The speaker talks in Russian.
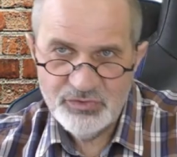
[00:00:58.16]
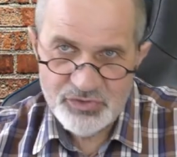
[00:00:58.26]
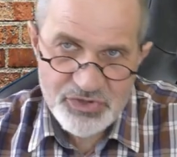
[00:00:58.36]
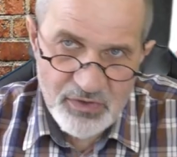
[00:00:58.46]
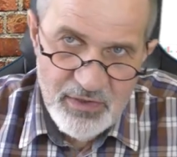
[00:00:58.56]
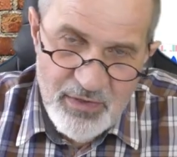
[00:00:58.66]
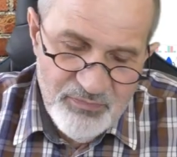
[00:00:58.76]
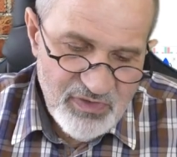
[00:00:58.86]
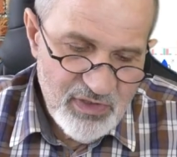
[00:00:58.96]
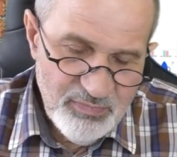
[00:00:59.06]
то, что
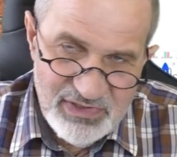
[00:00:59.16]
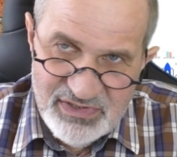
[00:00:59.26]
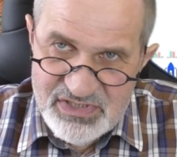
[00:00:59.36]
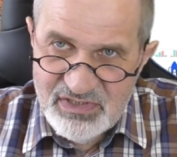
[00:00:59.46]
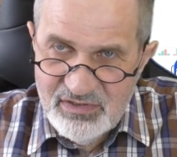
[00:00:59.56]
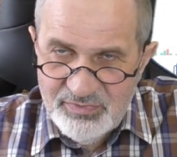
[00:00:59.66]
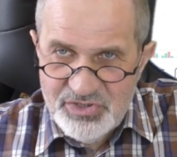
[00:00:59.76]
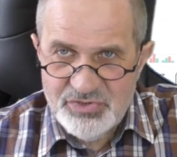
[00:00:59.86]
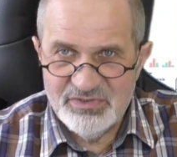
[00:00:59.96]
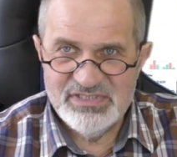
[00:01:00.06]
геополитическая
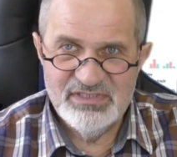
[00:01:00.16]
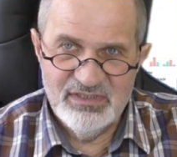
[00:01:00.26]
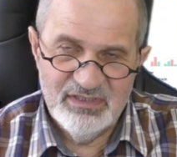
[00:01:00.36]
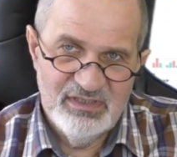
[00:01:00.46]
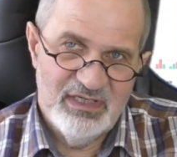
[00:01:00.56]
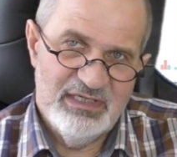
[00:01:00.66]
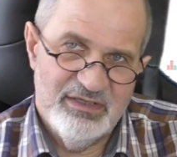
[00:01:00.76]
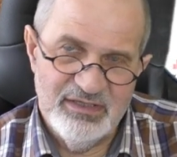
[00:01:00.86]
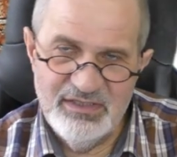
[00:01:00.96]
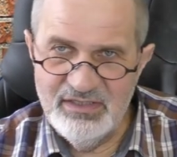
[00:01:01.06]
напряженность и так
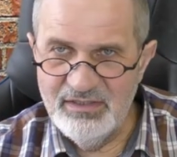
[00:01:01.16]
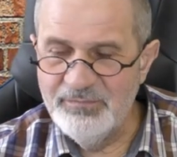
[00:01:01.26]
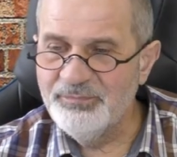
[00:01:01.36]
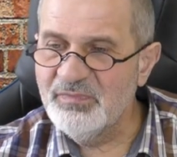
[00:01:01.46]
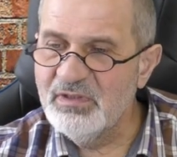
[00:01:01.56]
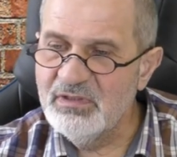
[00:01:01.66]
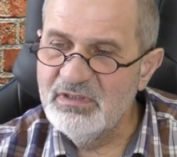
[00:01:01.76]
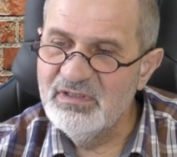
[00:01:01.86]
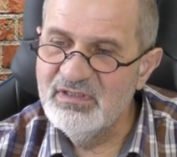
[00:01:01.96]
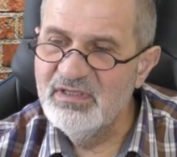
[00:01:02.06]
далее, и
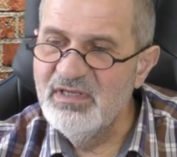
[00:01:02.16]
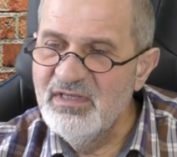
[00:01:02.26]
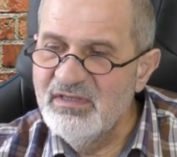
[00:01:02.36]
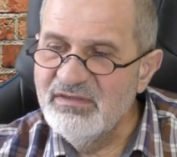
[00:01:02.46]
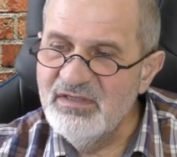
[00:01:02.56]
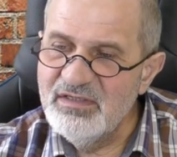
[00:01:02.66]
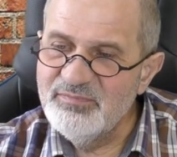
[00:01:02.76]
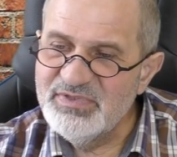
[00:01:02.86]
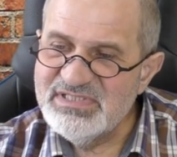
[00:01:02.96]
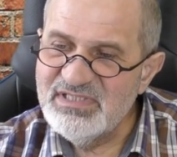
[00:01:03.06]
я
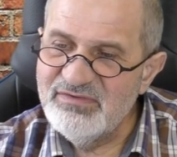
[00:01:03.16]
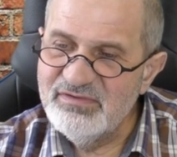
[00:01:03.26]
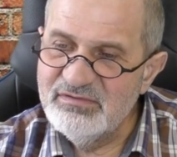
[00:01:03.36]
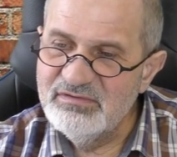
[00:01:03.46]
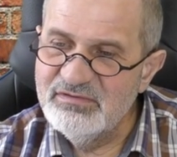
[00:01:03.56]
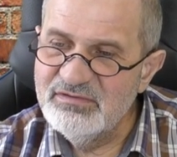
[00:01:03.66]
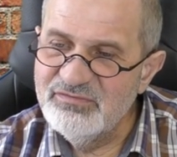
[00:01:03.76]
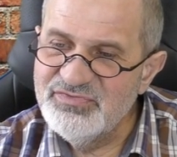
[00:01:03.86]
поставил э,